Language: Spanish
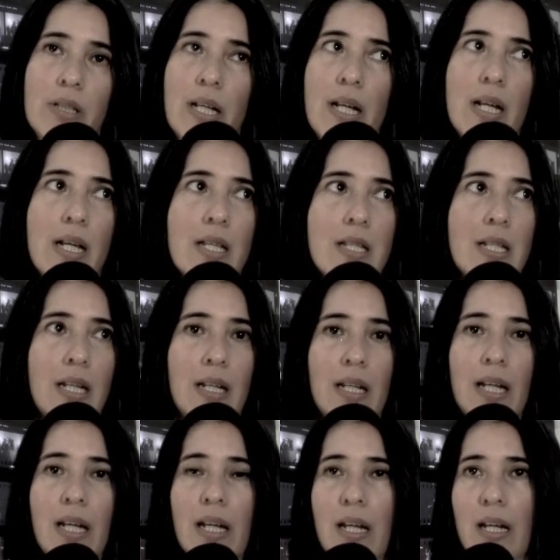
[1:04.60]
de
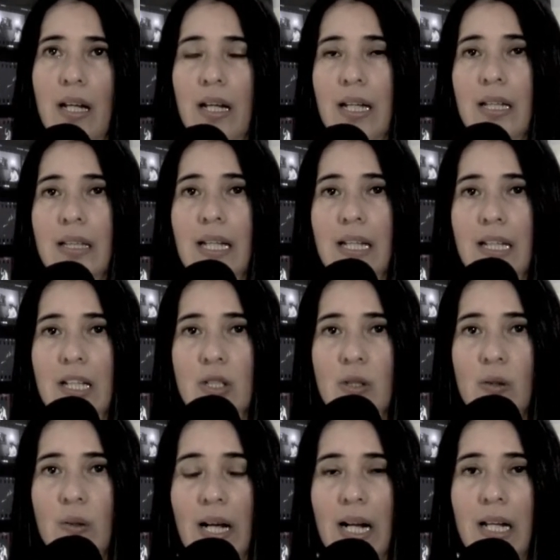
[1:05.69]
cine
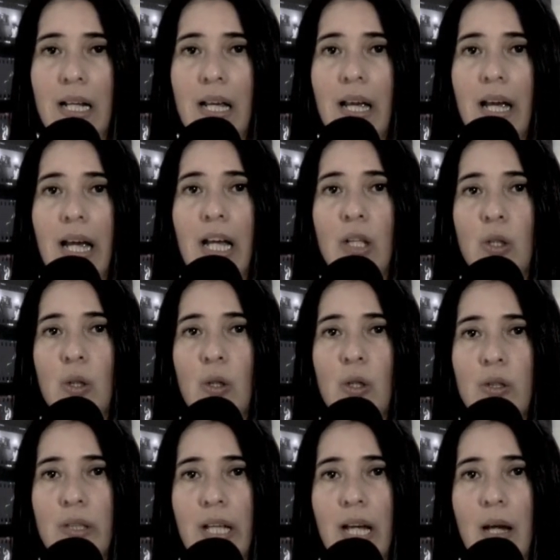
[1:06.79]
internacional, en
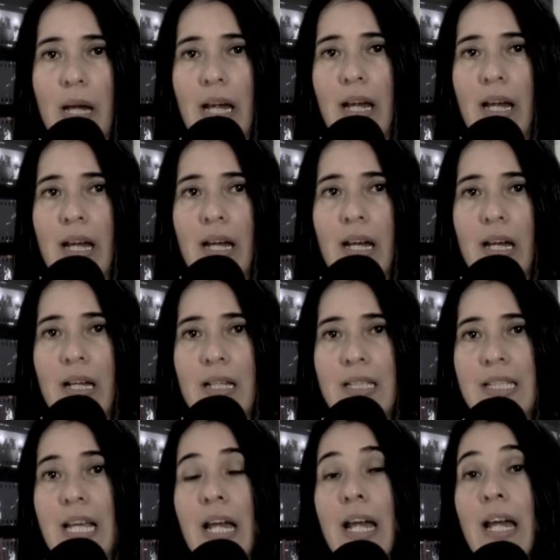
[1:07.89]
donde eh,
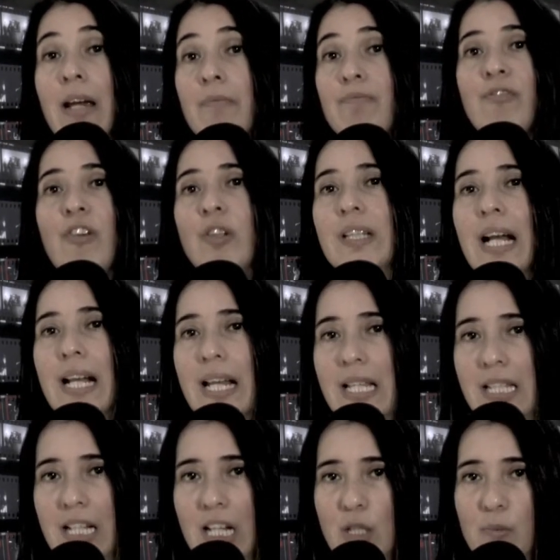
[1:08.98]
se
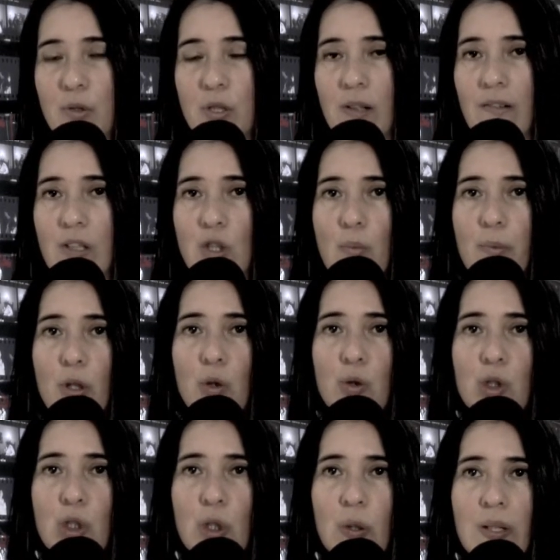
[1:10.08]
fortalecen las posibles
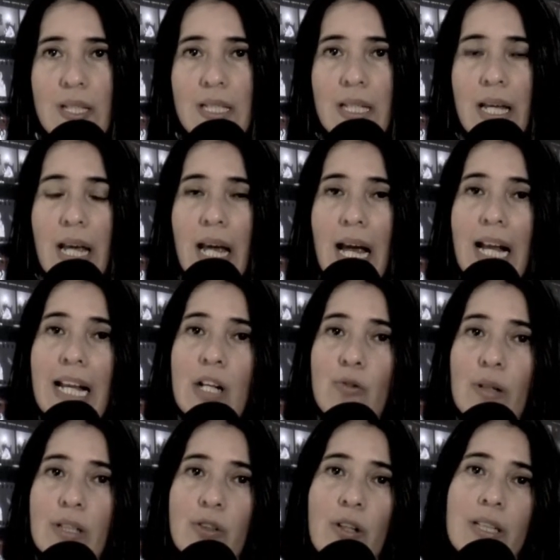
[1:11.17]
coproducciones. El
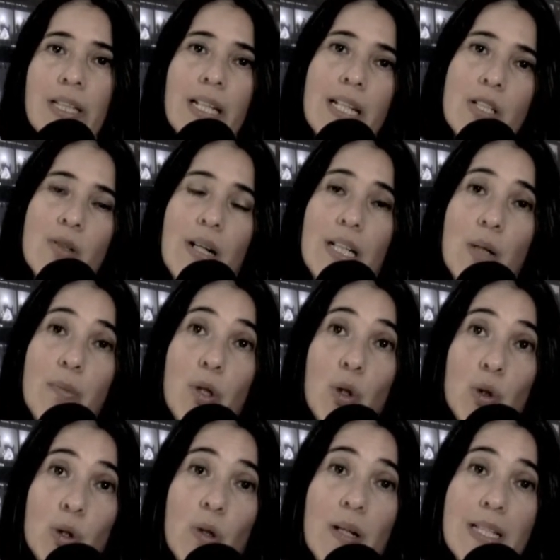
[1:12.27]
Encuentro Internacional de
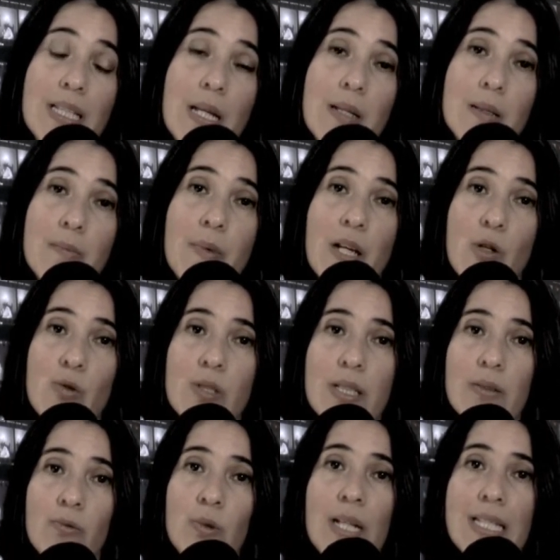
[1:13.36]
Productores es más
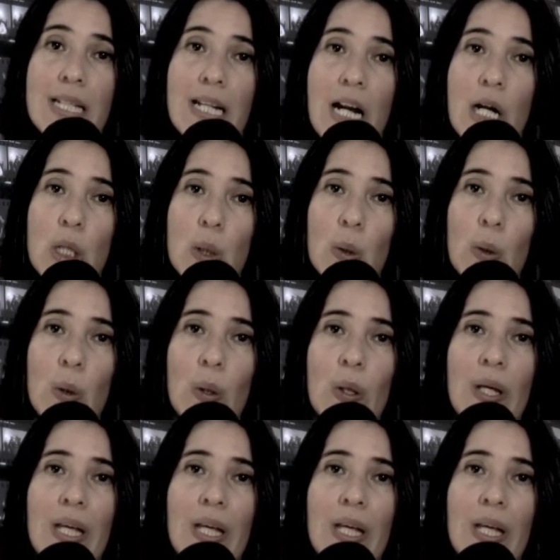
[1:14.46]
un, escenario